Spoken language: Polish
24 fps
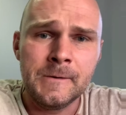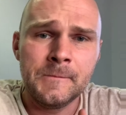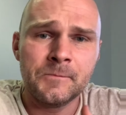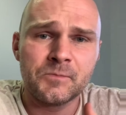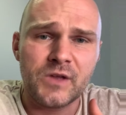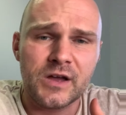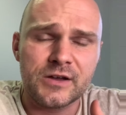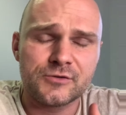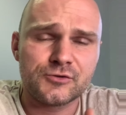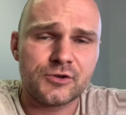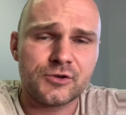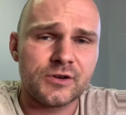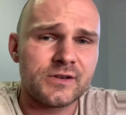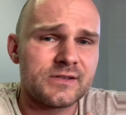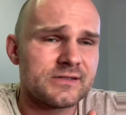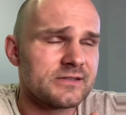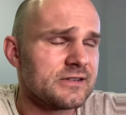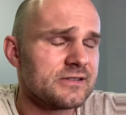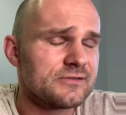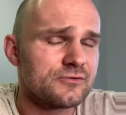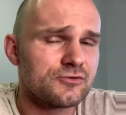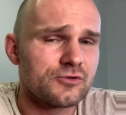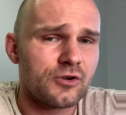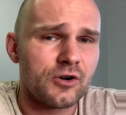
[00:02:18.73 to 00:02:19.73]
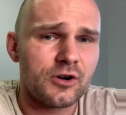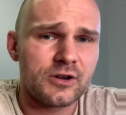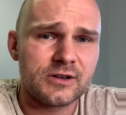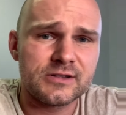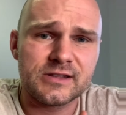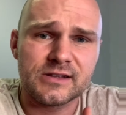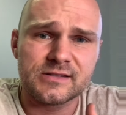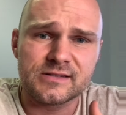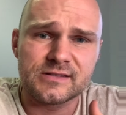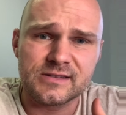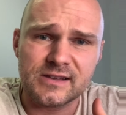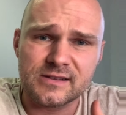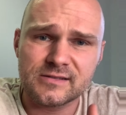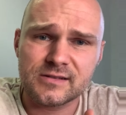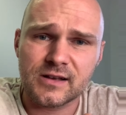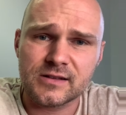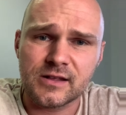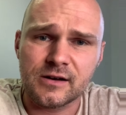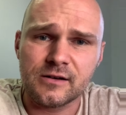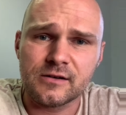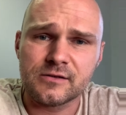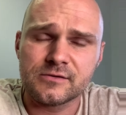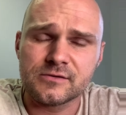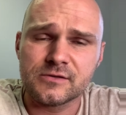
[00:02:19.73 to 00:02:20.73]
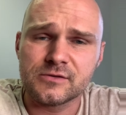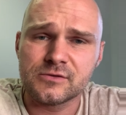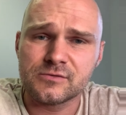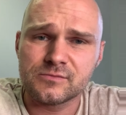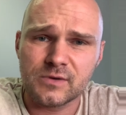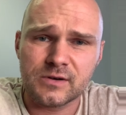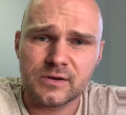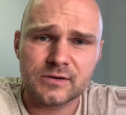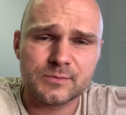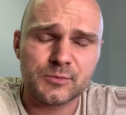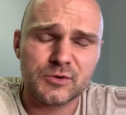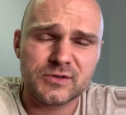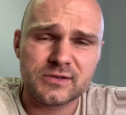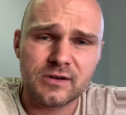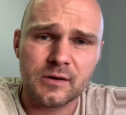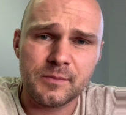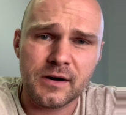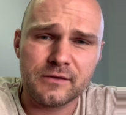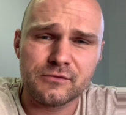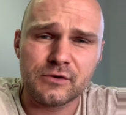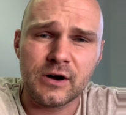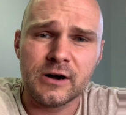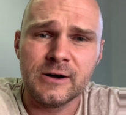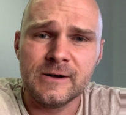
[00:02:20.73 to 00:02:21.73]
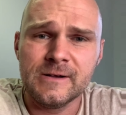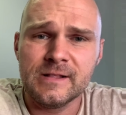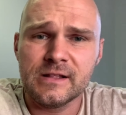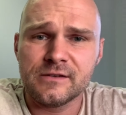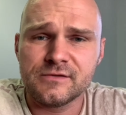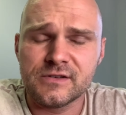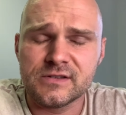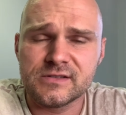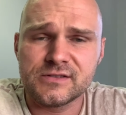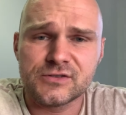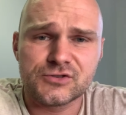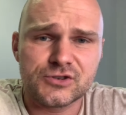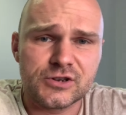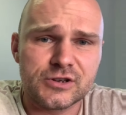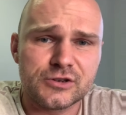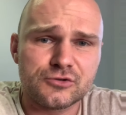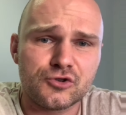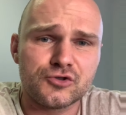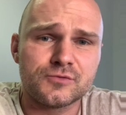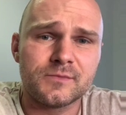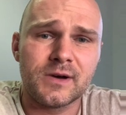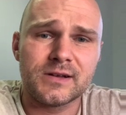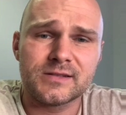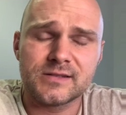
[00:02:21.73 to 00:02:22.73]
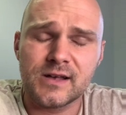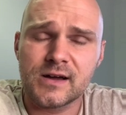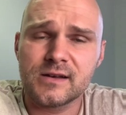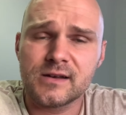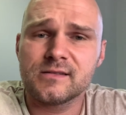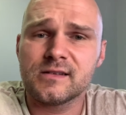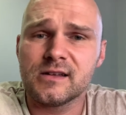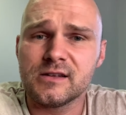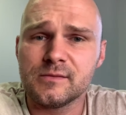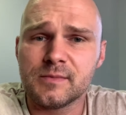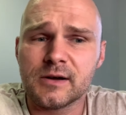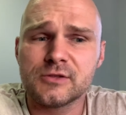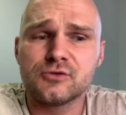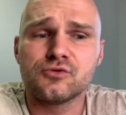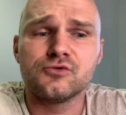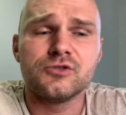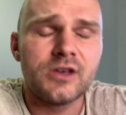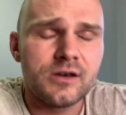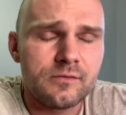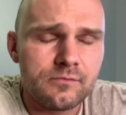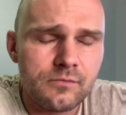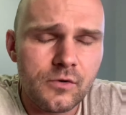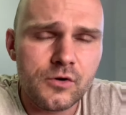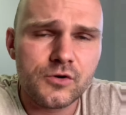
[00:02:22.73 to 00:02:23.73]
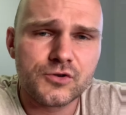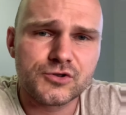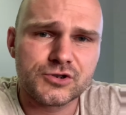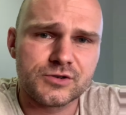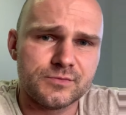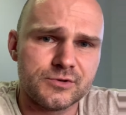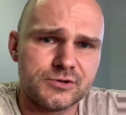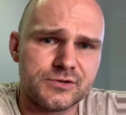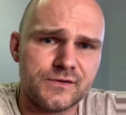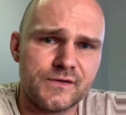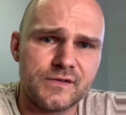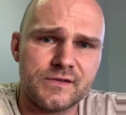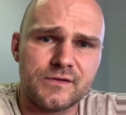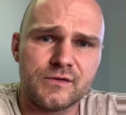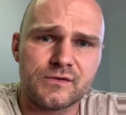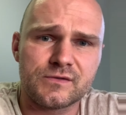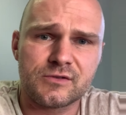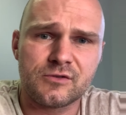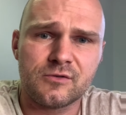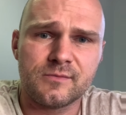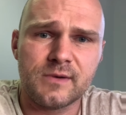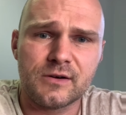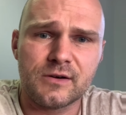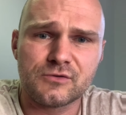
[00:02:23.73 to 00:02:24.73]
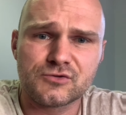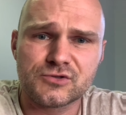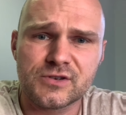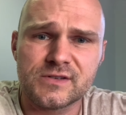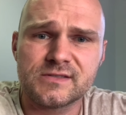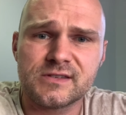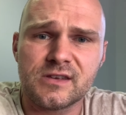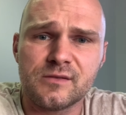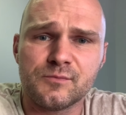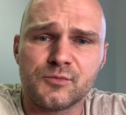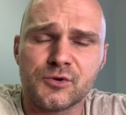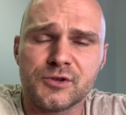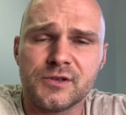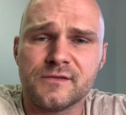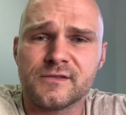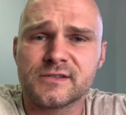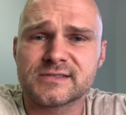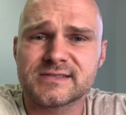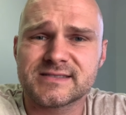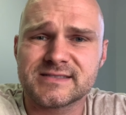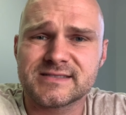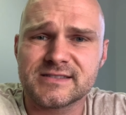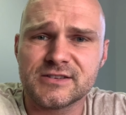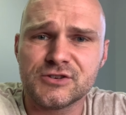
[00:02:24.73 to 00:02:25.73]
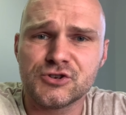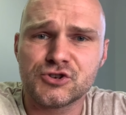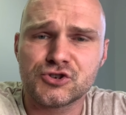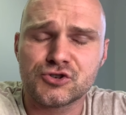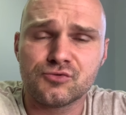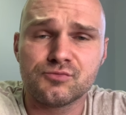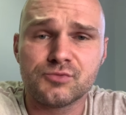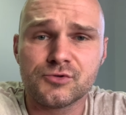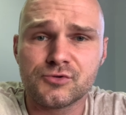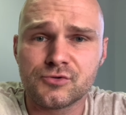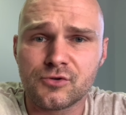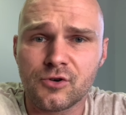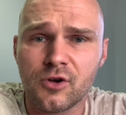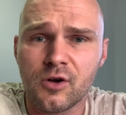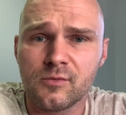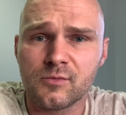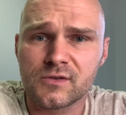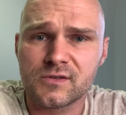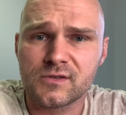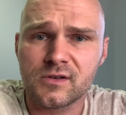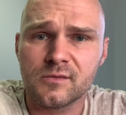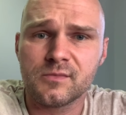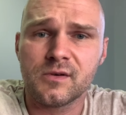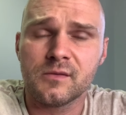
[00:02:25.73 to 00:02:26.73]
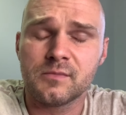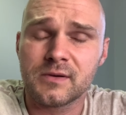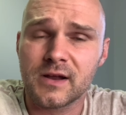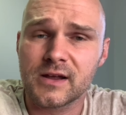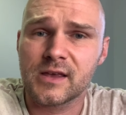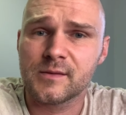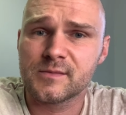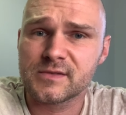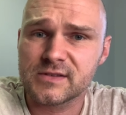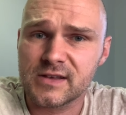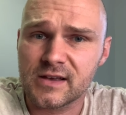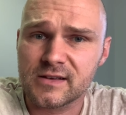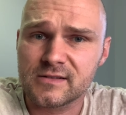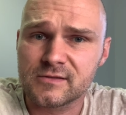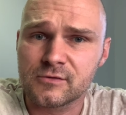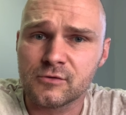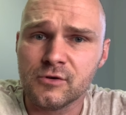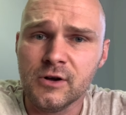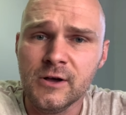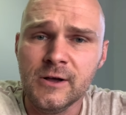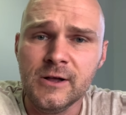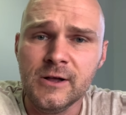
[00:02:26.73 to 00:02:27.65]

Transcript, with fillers: E, to jest z listu do Koryntian zasada y, apostoła Pawła. Więc jeżeli ktoś ma dar celibatu, nie może być w związku małżeńskim, ponieważ zniszczyłby drugą osobę brakiem seksu,